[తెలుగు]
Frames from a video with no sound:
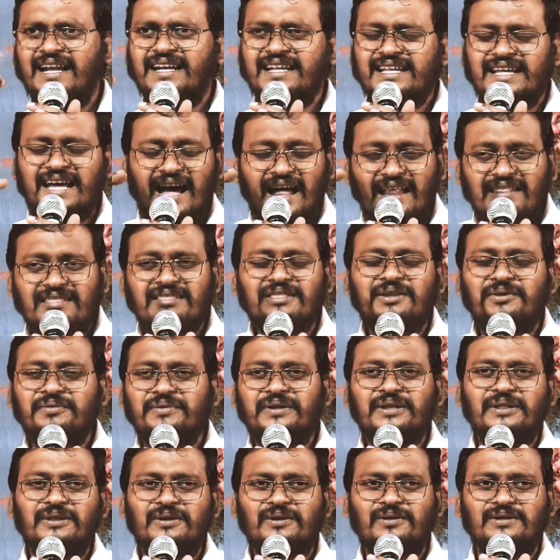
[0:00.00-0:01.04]
నీ అందం
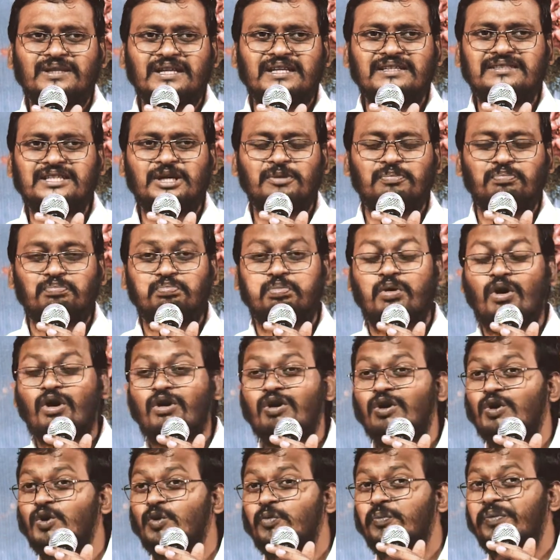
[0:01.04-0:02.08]
ఎందులో తెలుసా
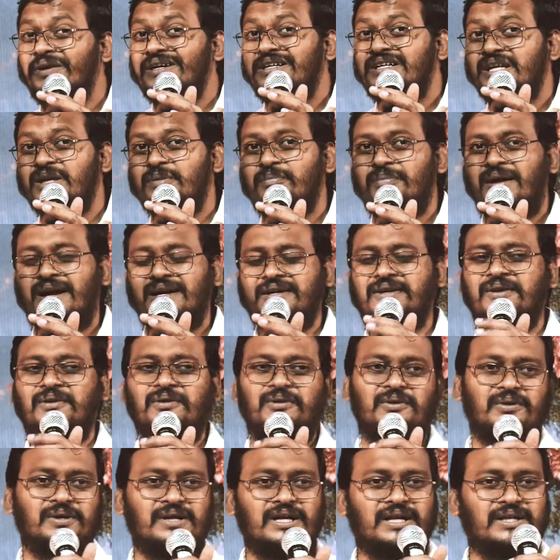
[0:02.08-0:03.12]
పొగరు పెట్టిన
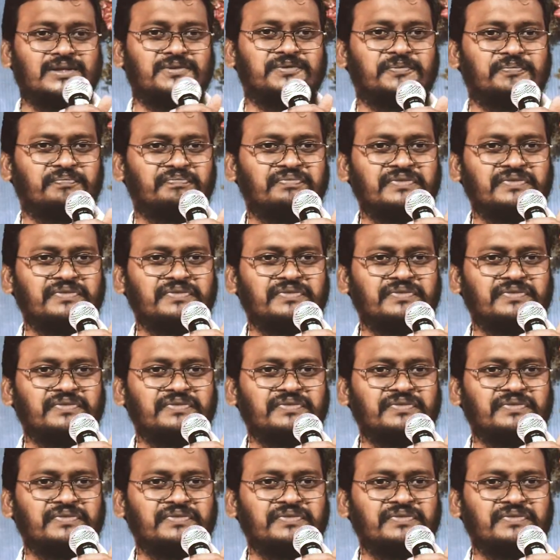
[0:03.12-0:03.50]
మాటల్లో కాదు